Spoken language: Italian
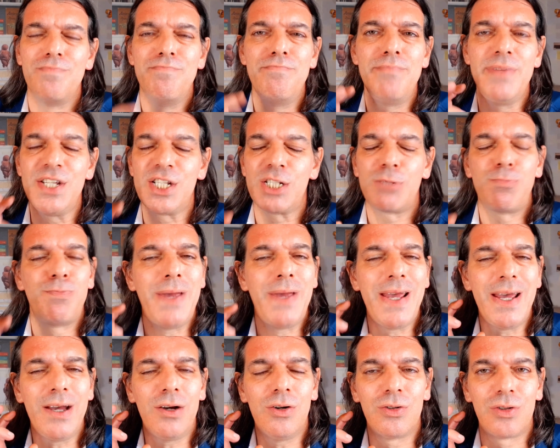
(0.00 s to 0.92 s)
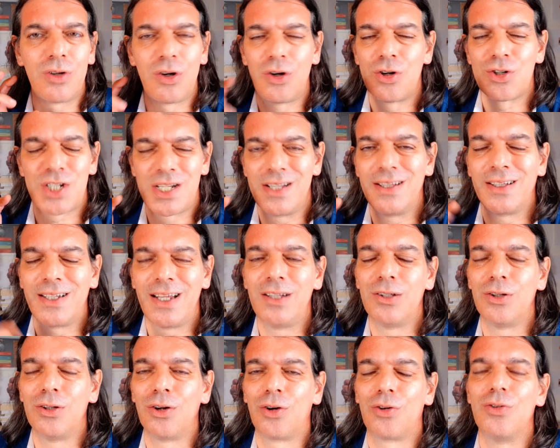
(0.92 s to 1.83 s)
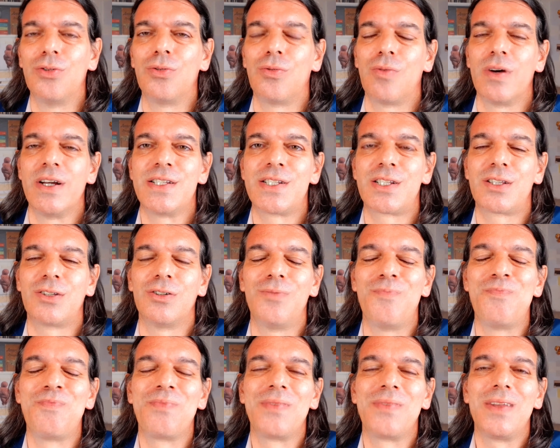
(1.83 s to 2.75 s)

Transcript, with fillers: Mi spiego cosa intendo con questo.